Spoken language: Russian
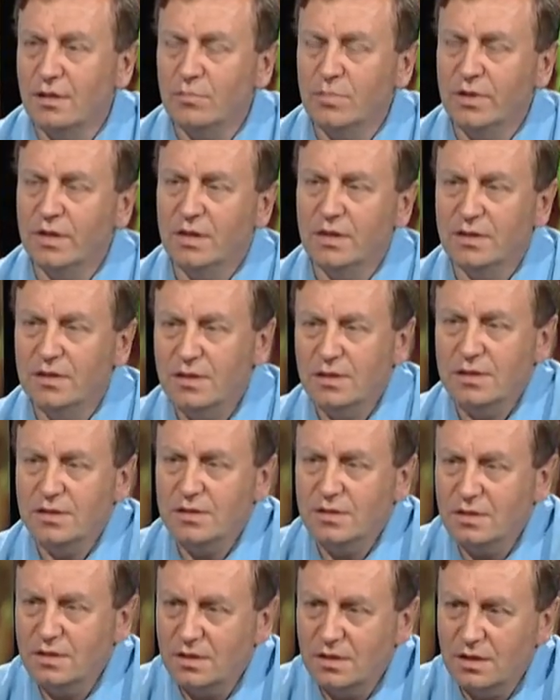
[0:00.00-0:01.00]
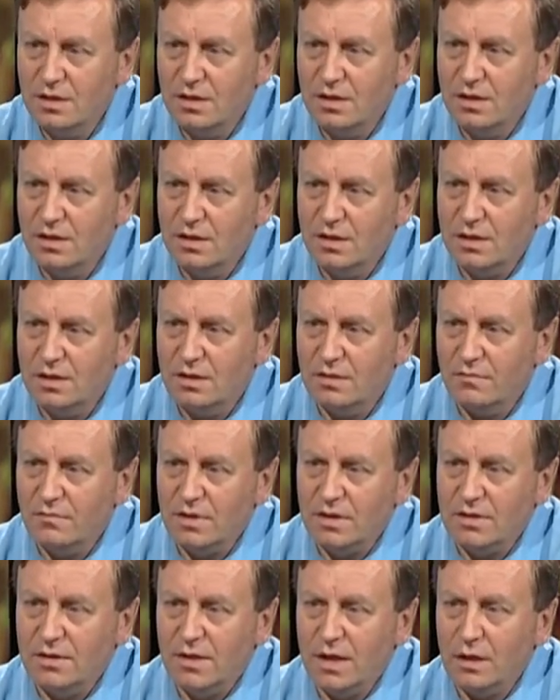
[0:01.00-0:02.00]
благодарить,
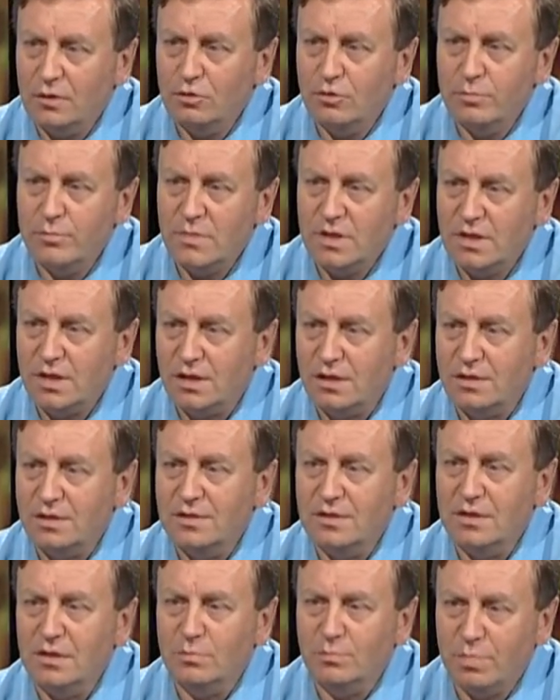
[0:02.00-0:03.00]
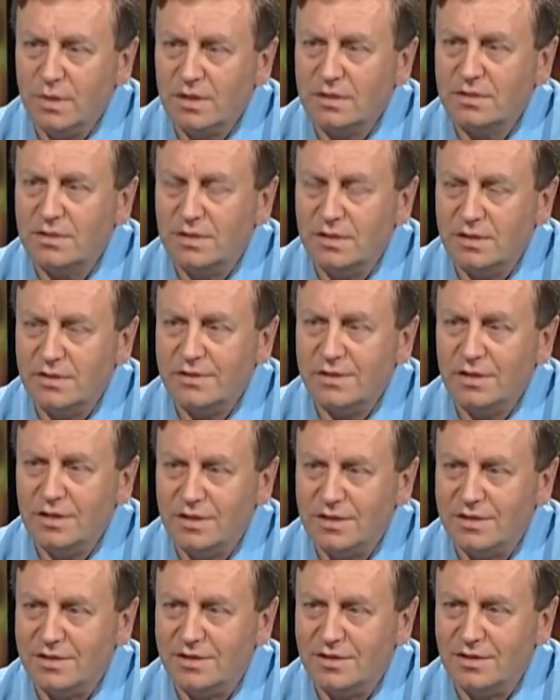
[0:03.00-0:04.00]
ведь дал он мне небесное
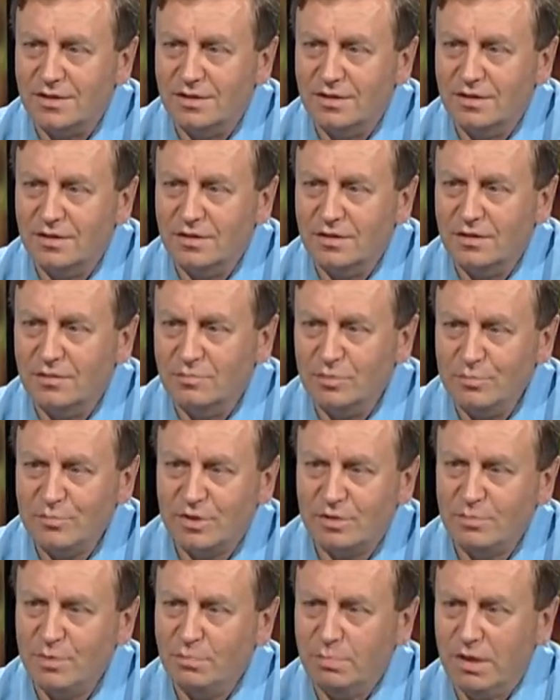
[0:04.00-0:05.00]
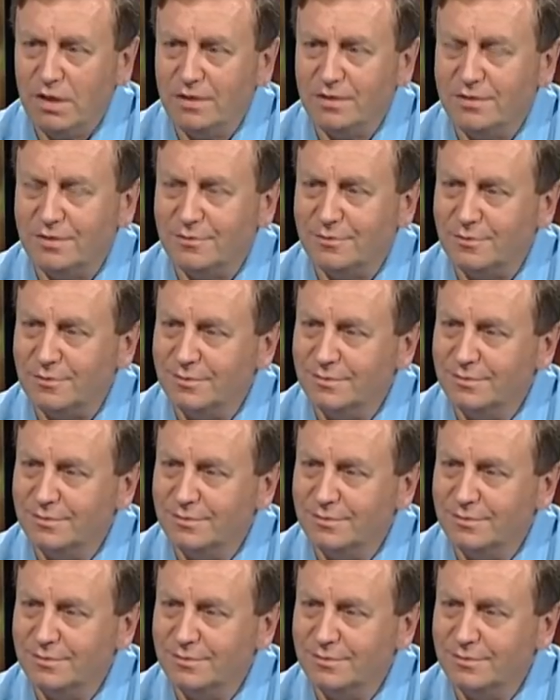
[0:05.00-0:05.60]
жилище. Помнишь, мы пели такое?